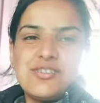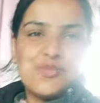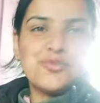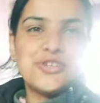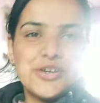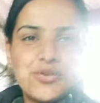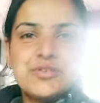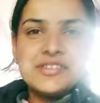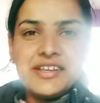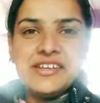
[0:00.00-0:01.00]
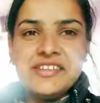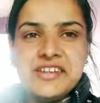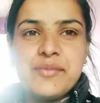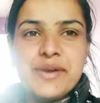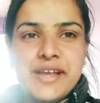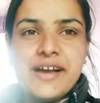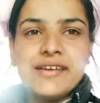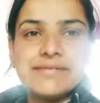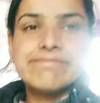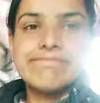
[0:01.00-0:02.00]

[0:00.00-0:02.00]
हाँ, तो मुझे खुद से ही देना पड़ेगा